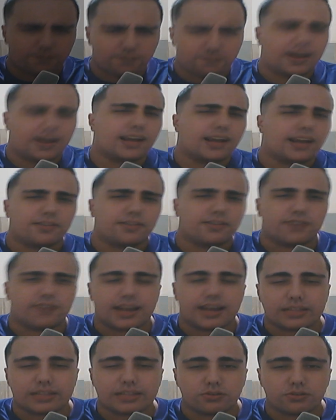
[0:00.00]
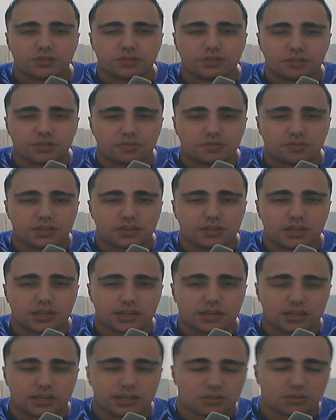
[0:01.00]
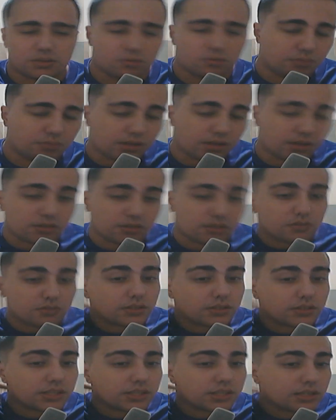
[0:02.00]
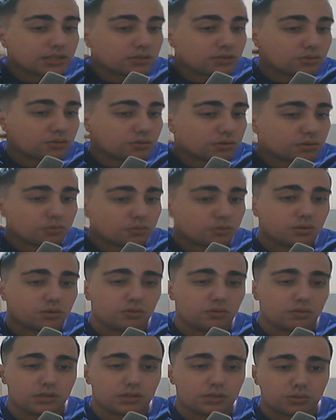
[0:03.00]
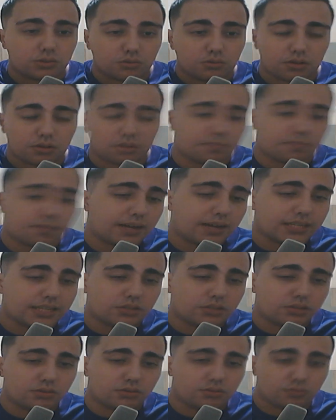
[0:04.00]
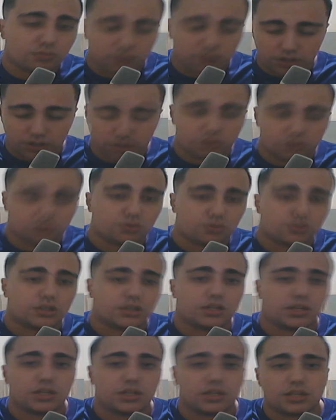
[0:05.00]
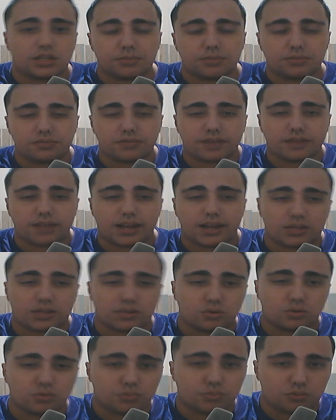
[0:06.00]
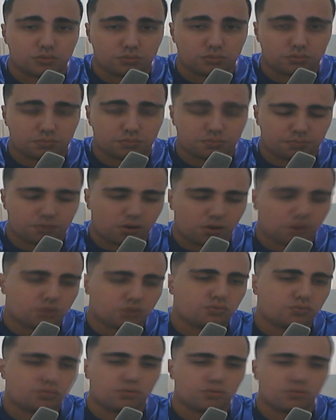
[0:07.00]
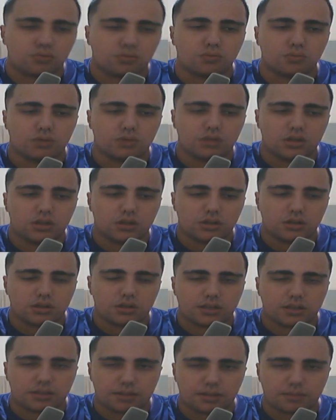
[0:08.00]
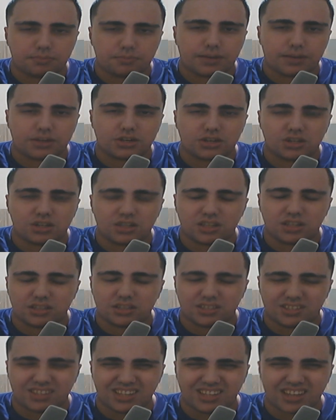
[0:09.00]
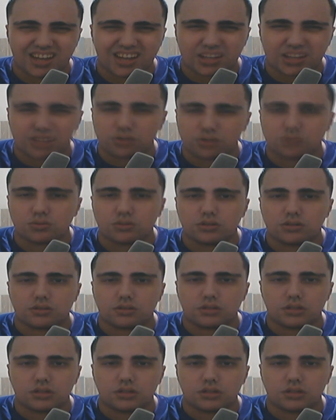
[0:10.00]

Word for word: Fala, fala torcida alvinegra, tudo beleza com vocês? Tão tranquilo e tudo na paz? No vídeo de hoje iremos falar sobre o pós-jogo da partida entre Ceará 2